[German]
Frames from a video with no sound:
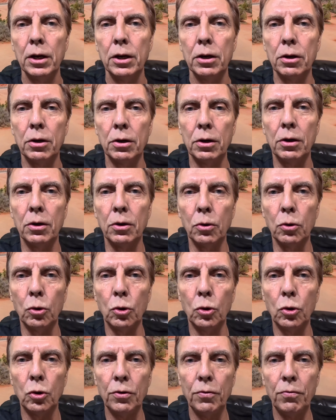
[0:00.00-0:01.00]
Äh,
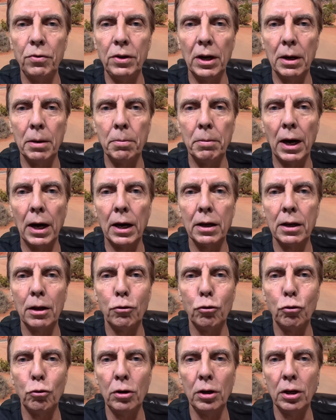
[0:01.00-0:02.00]
und wir machen
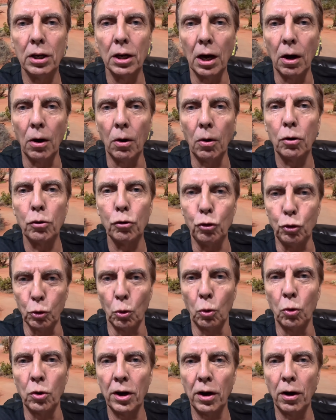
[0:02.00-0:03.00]
natürlich auch
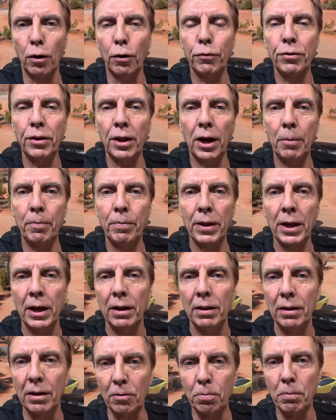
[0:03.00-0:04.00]
Drohnenaufnahmen.
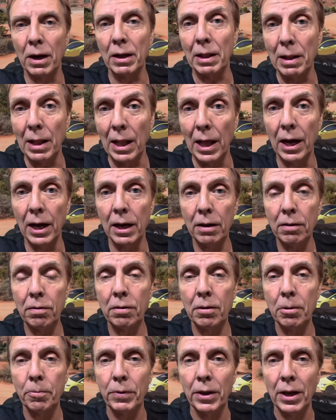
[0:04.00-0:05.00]
Das macht
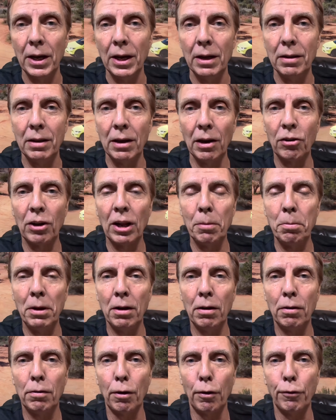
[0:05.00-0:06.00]
Lars. Der stellt
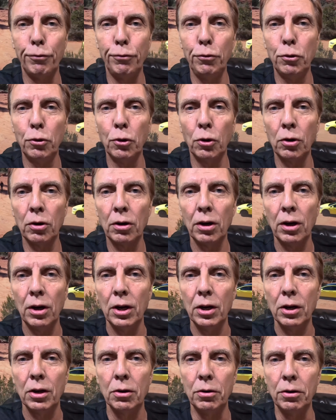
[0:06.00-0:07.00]
mir zur Verfügung.
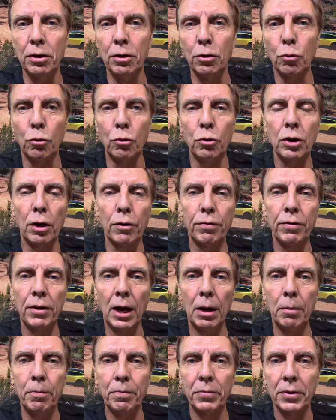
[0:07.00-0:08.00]
Und die
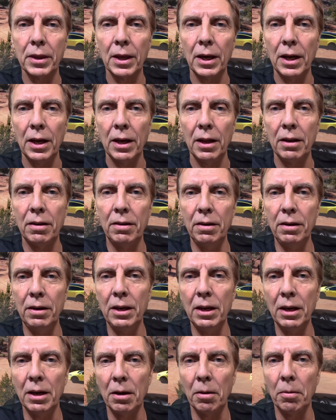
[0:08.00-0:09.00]
Drohnenaufnahmen,
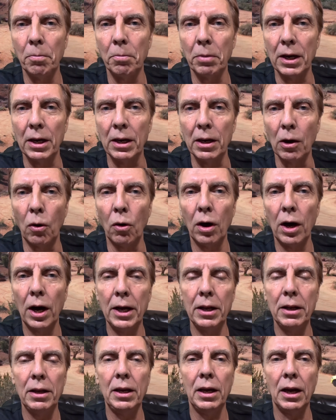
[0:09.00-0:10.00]
die bringe ich auch
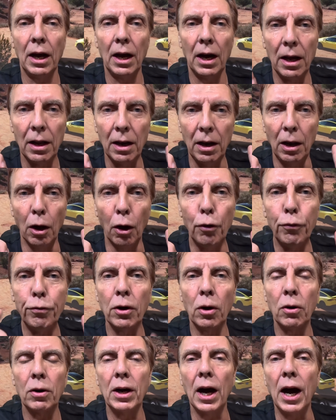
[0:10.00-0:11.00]
rein. Die laufen
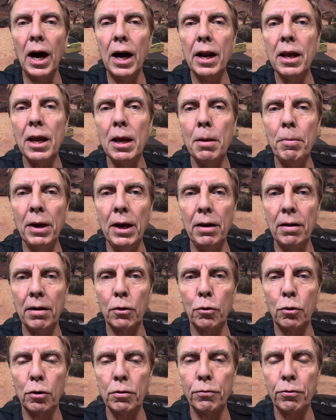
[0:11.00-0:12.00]
auch gerade im
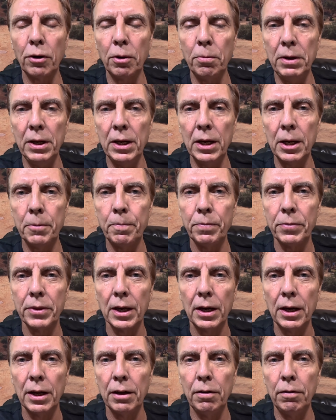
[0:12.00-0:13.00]
Hintergrund von mir,
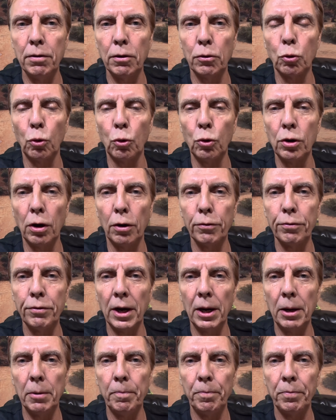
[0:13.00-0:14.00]
diese
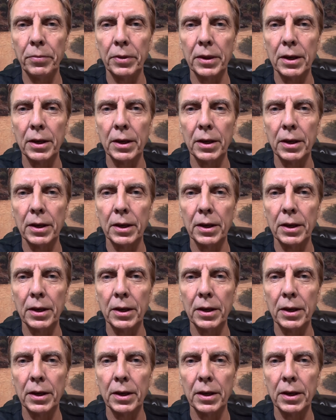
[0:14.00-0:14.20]
Drohnenaufnahmen.